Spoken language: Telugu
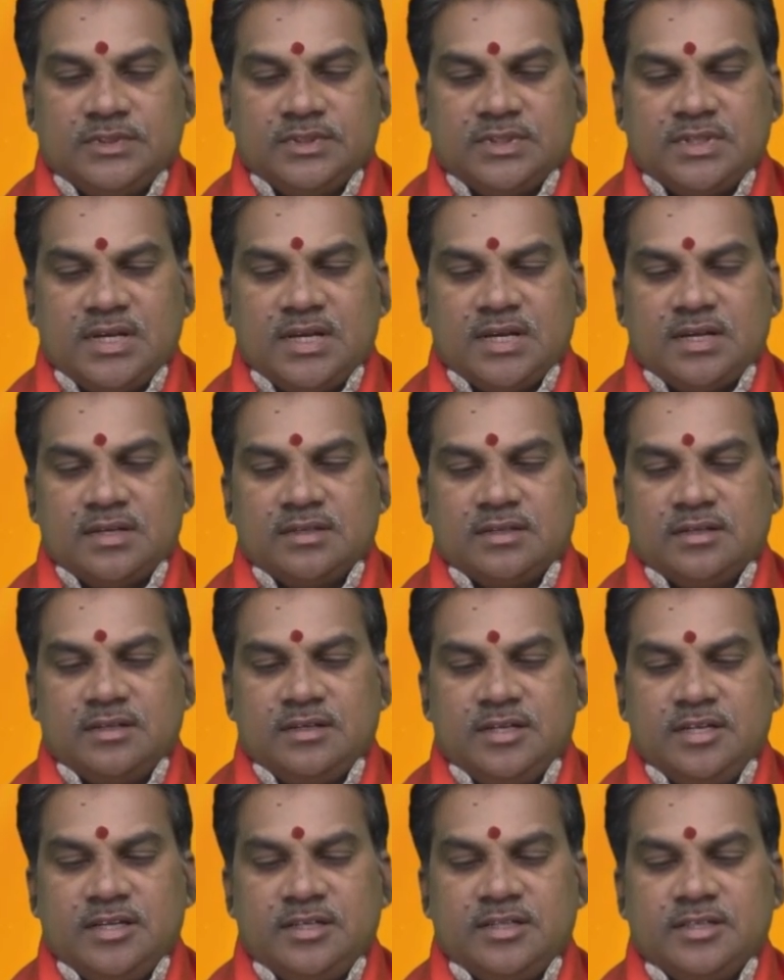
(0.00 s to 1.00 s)
ఇక
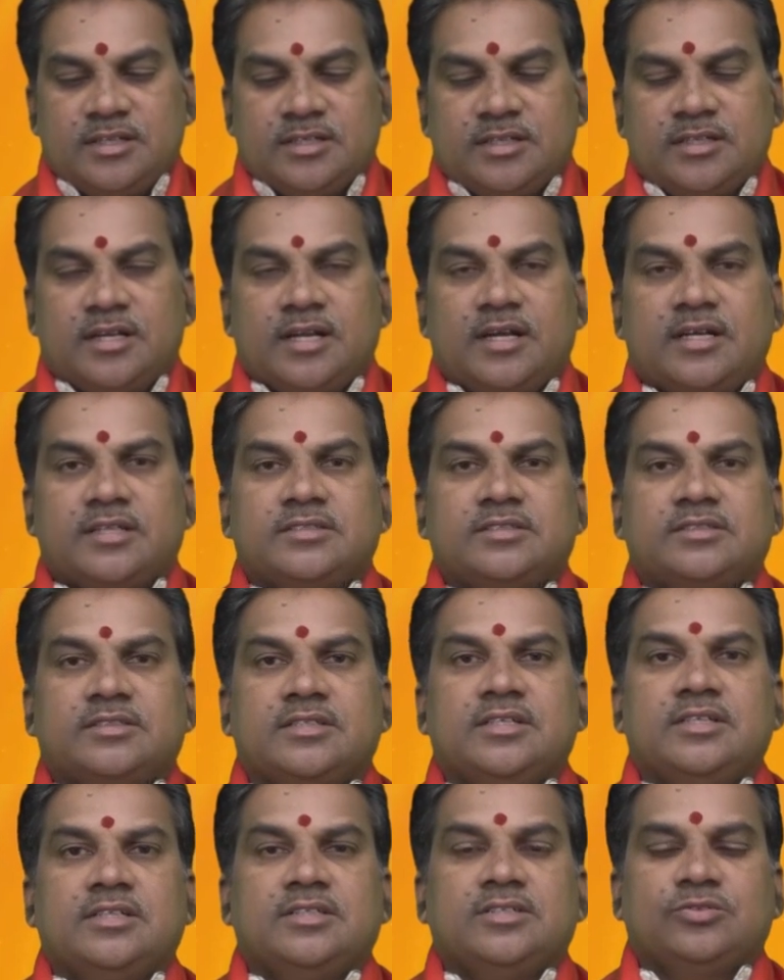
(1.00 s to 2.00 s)
నేటి
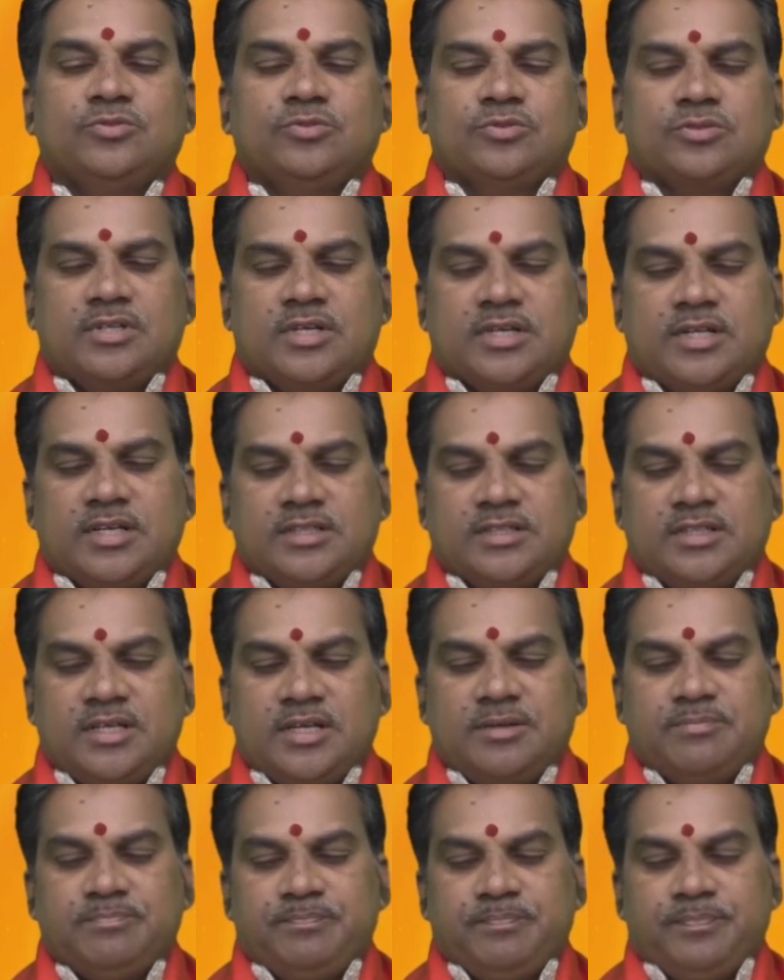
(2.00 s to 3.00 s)
గ్రహస్థితిని చూసినట్టయితే
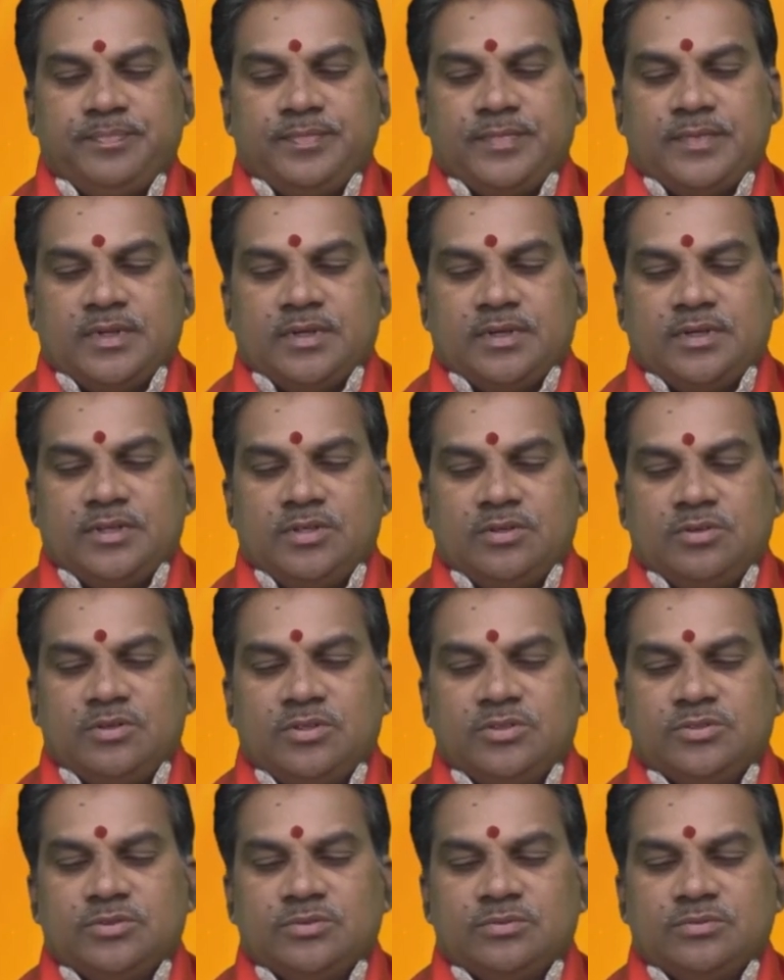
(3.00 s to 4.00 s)

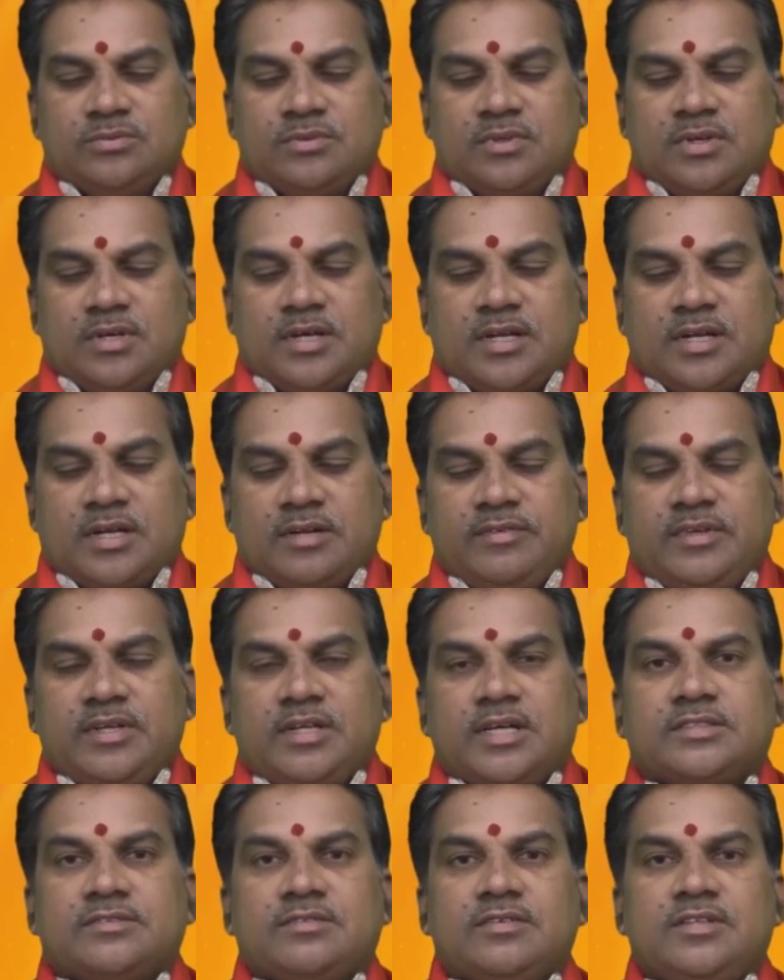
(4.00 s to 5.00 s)
ఈరోజు రవి
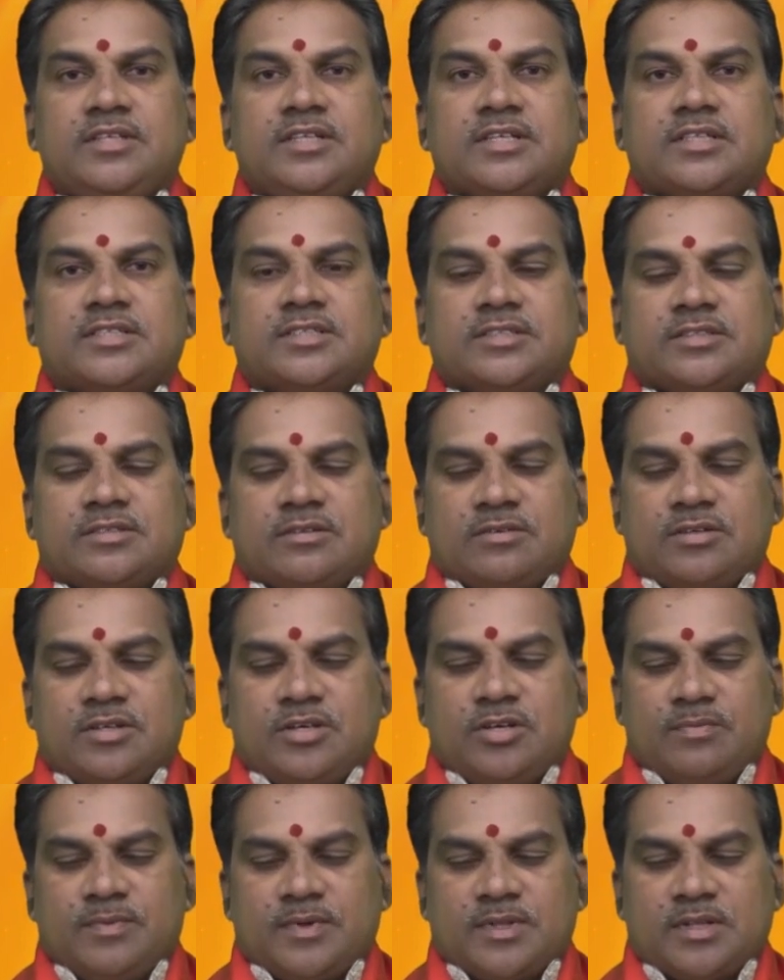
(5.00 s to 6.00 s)
అశ్విని నక్షత్రం
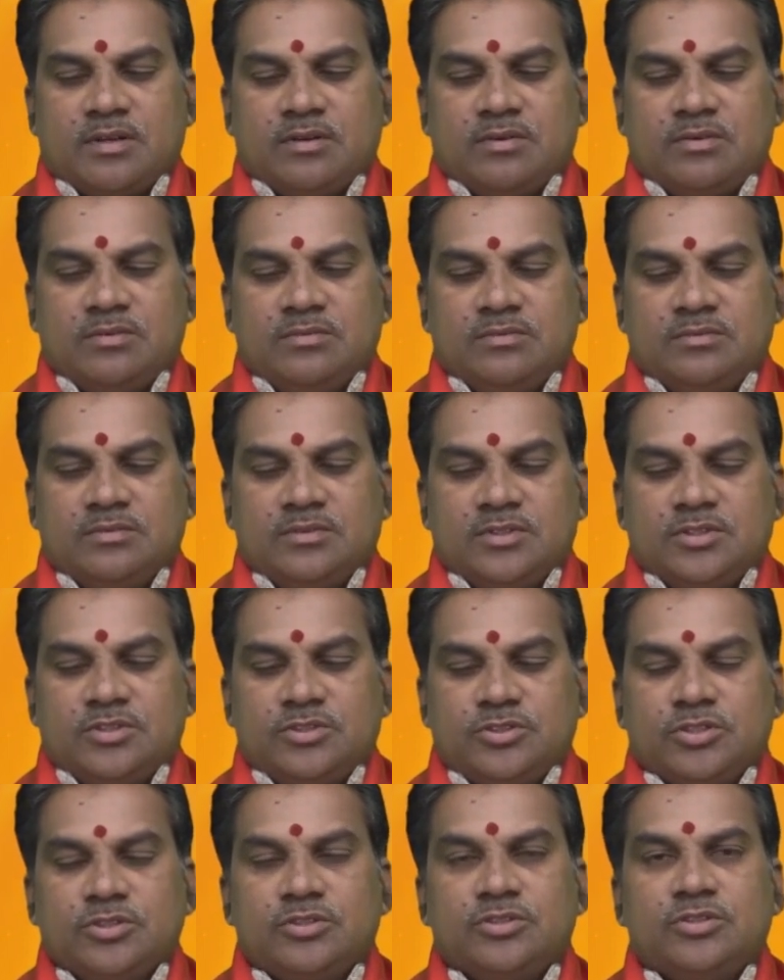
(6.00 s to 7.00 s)
రెండవ పాదంలోను
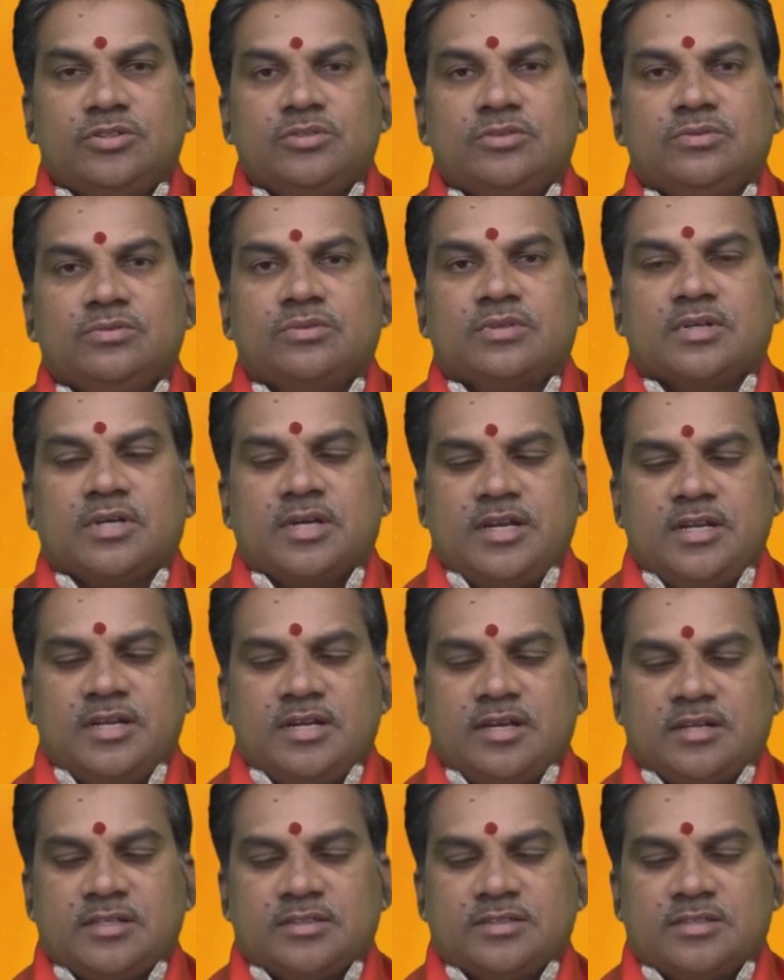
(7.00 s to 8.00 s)
చంద్రుడు
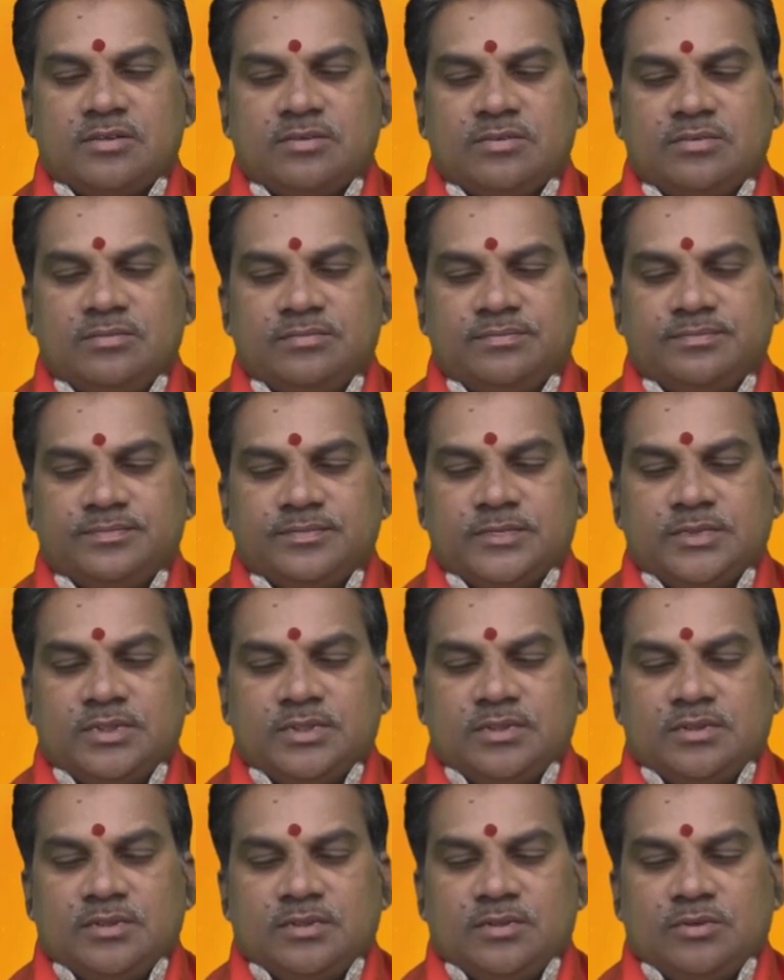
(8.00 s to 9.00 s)
కన్యారాశిలోను
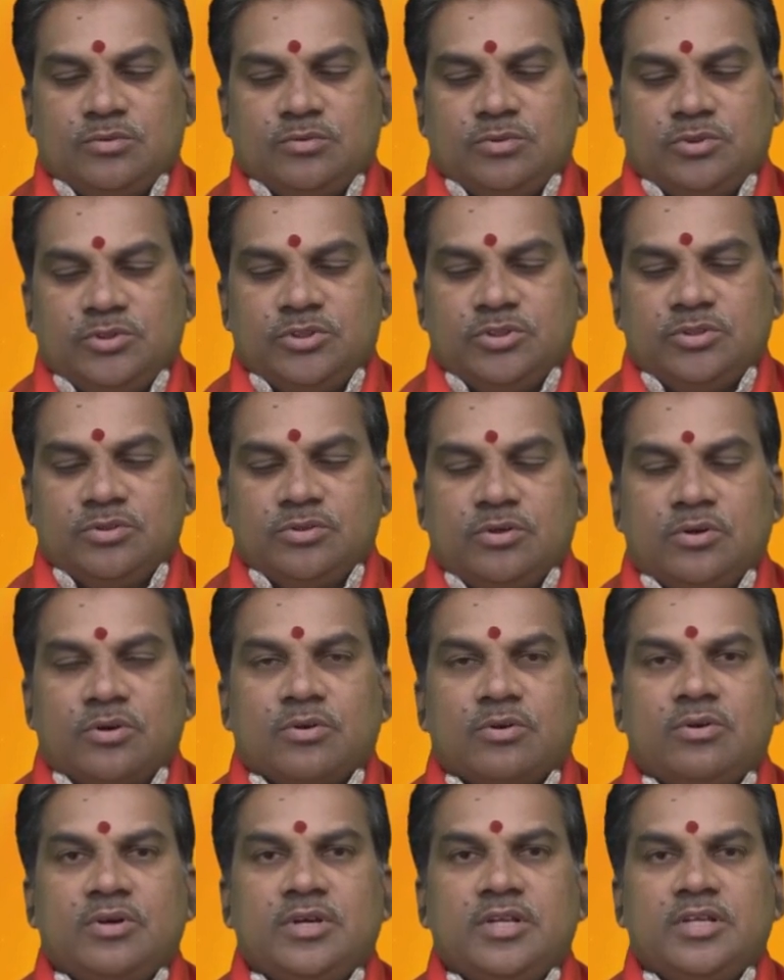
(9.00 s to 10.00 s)
కుజుడు
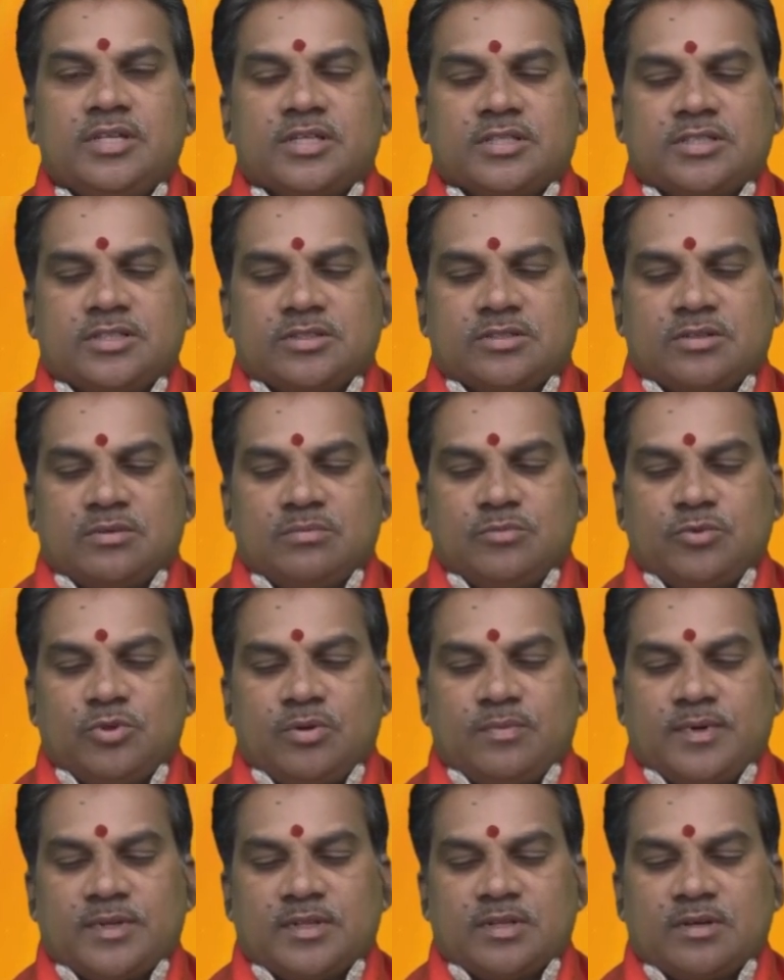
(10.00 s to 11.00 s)
రోహిణీ నక్షత్రం
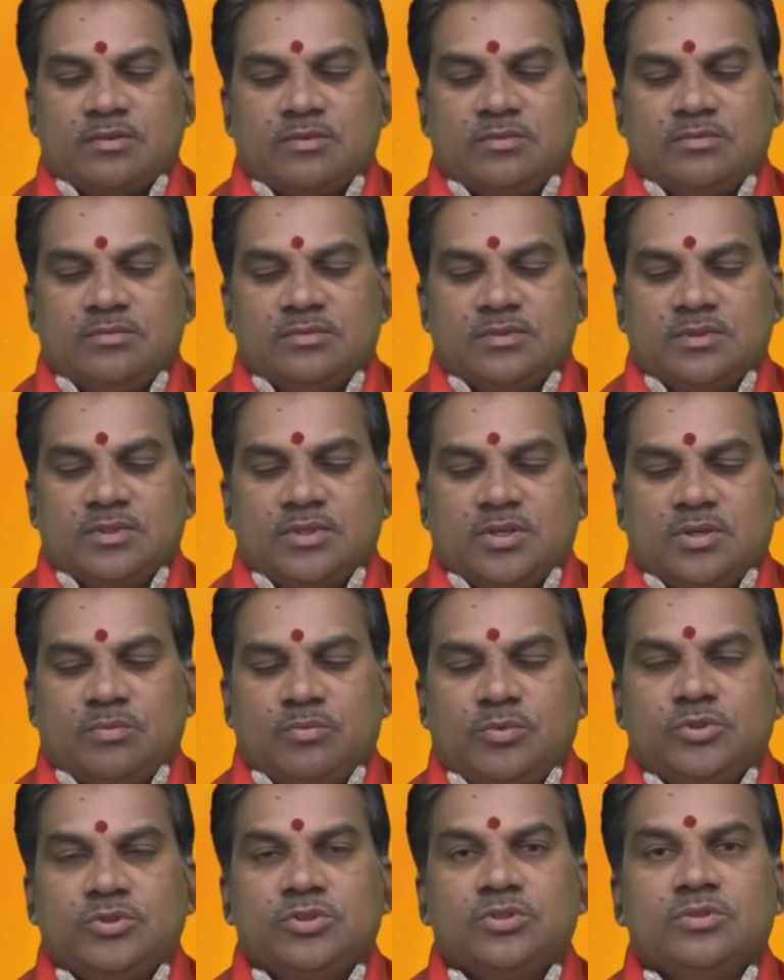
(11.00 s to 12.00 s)
మూడో పాదంలోను
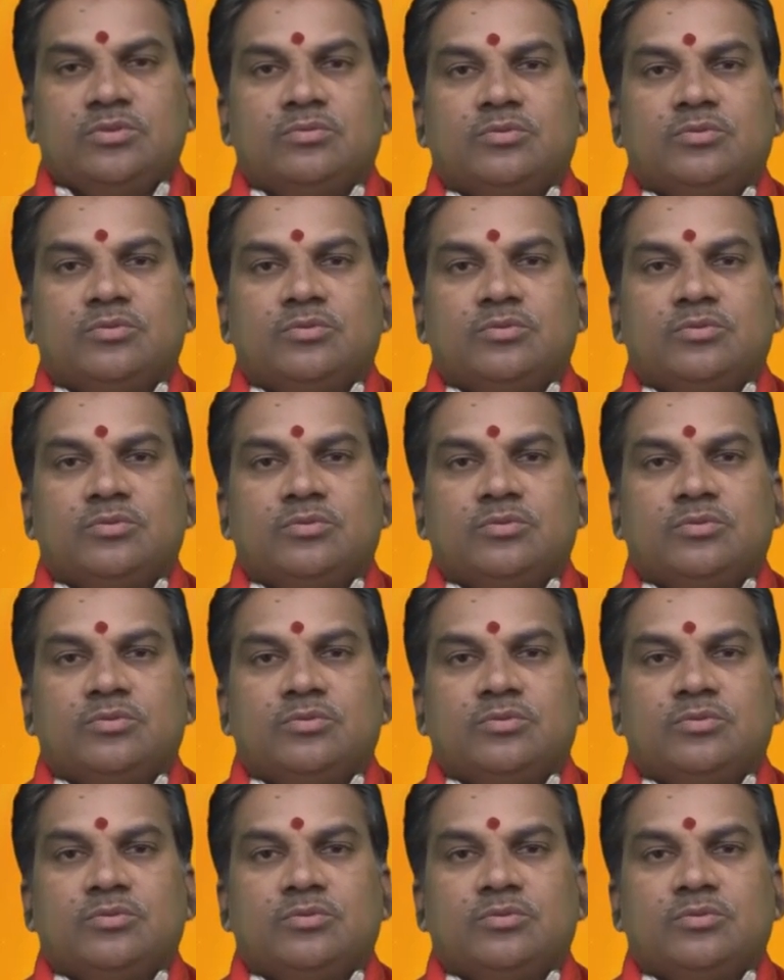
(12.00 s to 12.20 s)
బుధుడు